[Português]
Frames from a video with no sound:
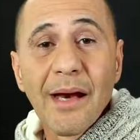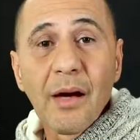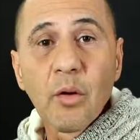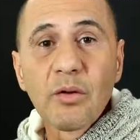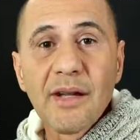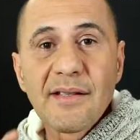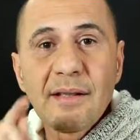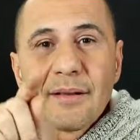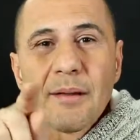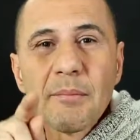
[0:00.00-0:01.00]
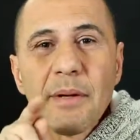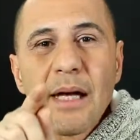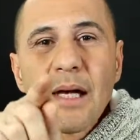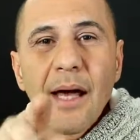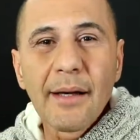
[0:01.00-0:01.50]
ela acontece
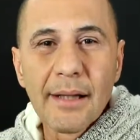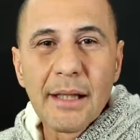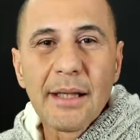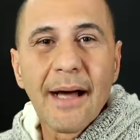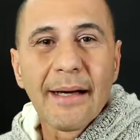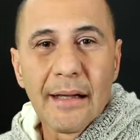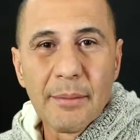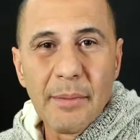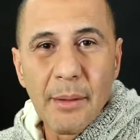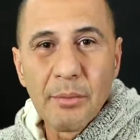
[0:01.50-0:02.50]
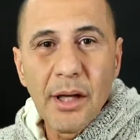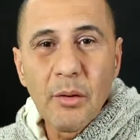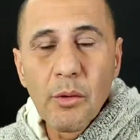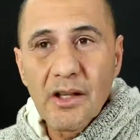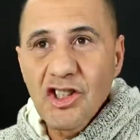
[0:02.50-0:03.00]
também aqui na câmera, porque
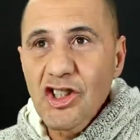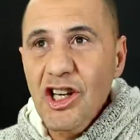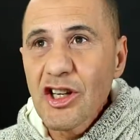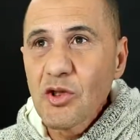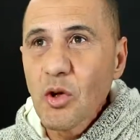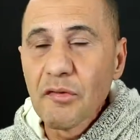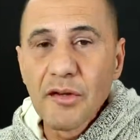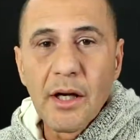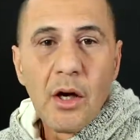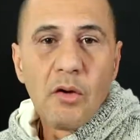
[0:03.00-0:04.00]
quando a gente resolve,